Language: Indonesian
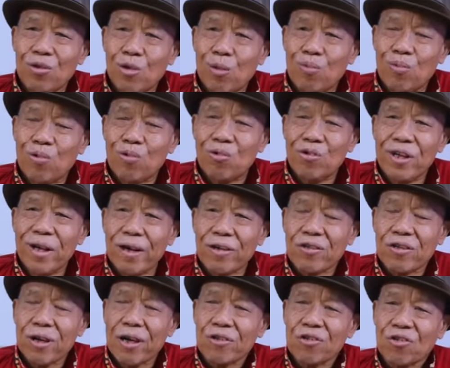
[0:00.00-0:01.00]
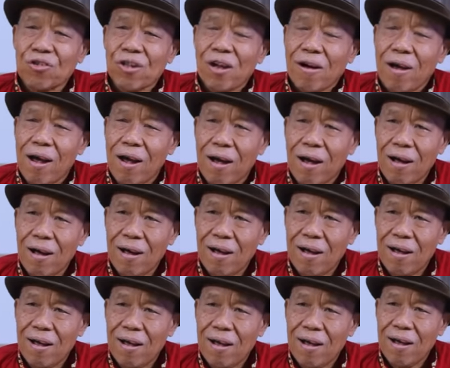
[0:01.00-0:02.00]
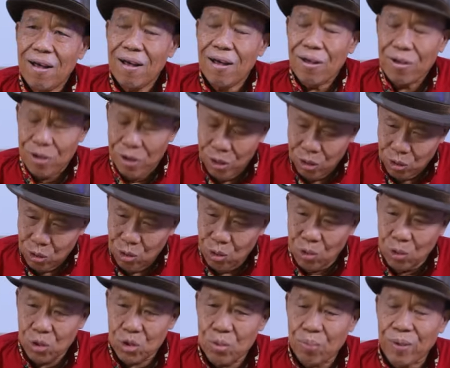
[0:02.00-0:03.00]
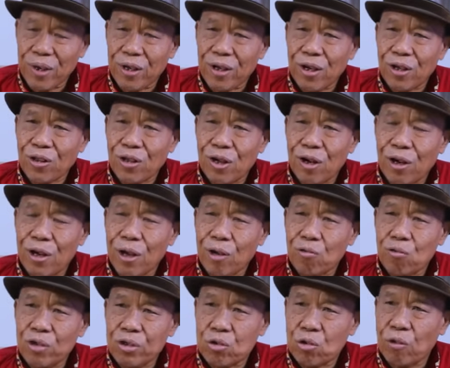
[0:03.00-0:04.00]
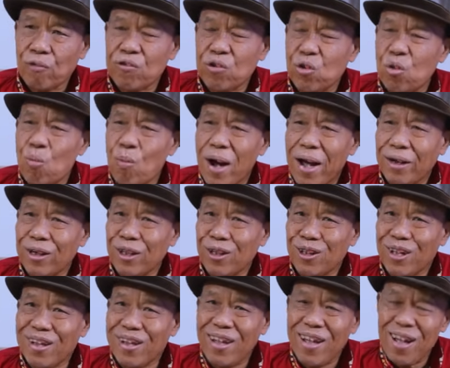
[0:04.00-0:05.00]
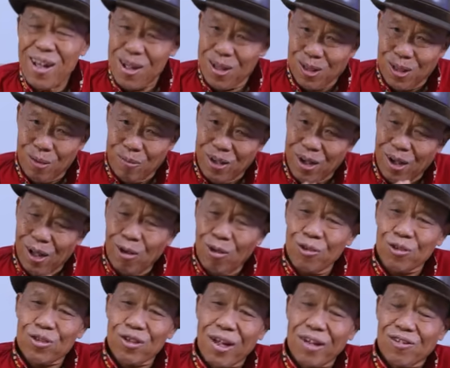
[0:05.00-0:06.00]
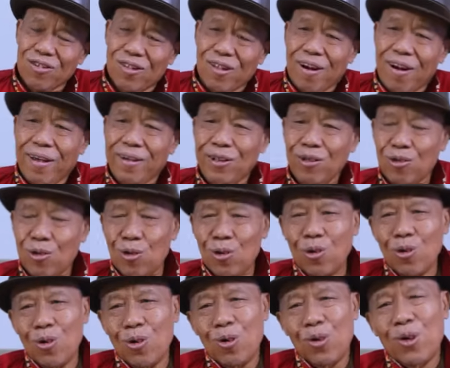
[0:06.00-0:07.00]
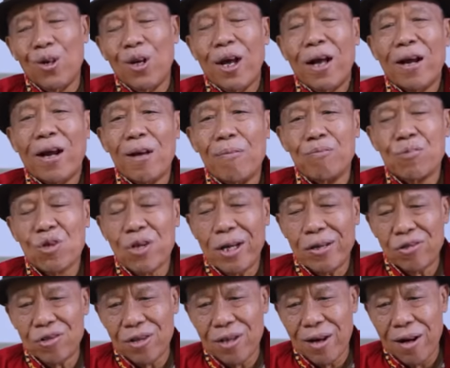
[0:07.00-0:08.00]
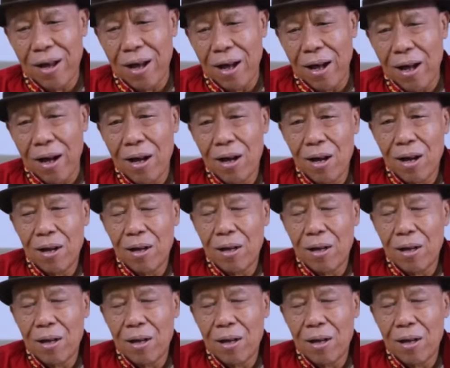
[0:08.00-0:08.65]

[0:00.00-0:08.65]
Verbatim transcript: hidup dunia sastra yaitu speaking the language of humanity. Tapi kalau sastra itu dalam sastra